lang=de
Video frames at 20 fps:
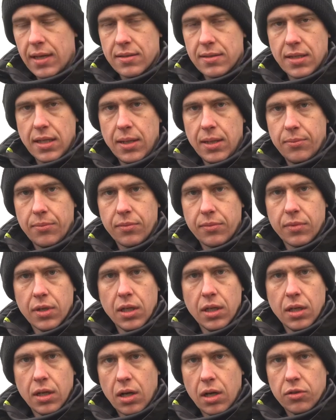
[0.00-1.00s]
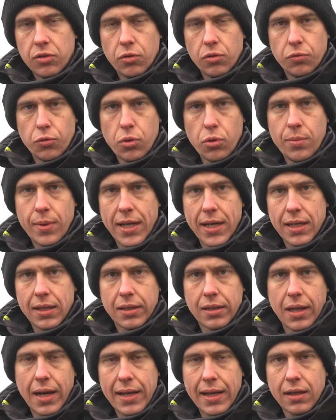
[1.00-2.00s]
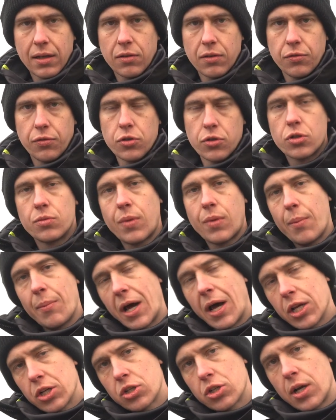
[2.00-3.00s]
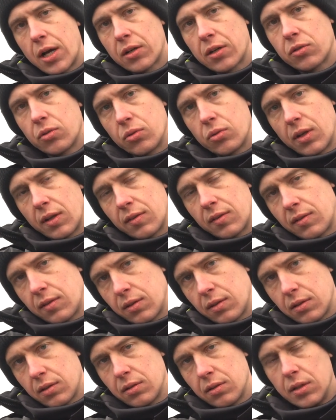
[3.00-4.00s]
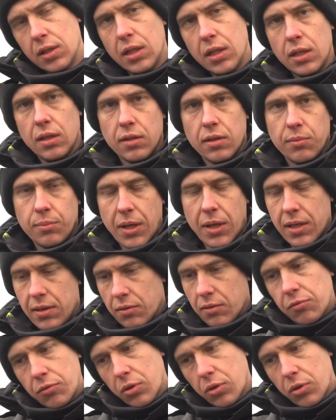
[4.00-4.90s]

ist eben sowohl bei den kleineren Fischen beim Anschlag so, dass äh, man